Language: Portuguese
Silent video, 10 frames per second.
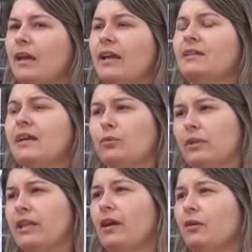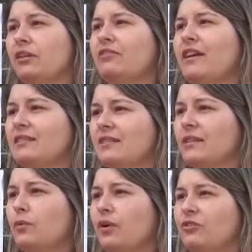É ide... o ideal é que faça
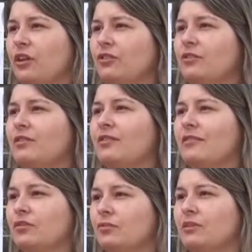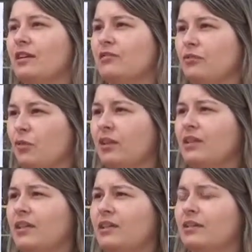aqui com a gente através do
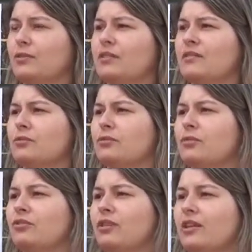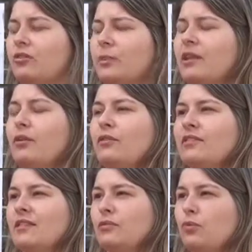telefone, né, que é
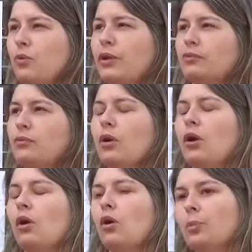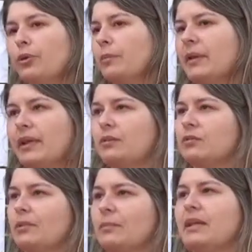25236908, ou por e-mail
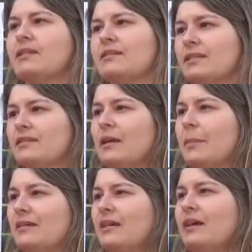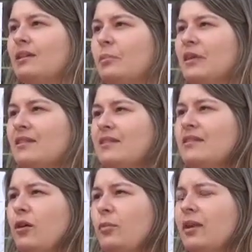também, se quiser passar aqui
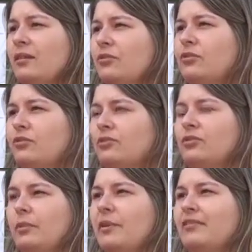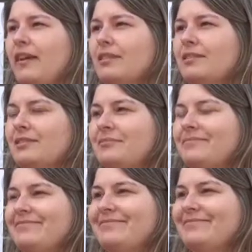presencialmente, a gente também faz.
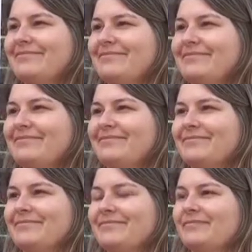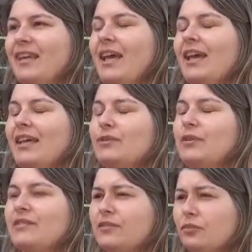Vamos repetir o telefone então? É
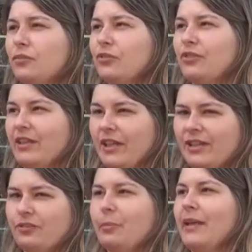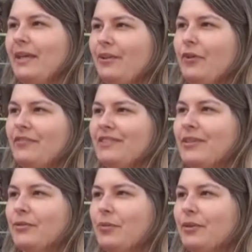
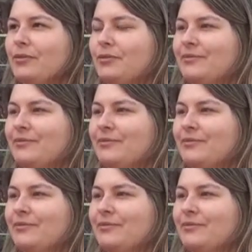25236908.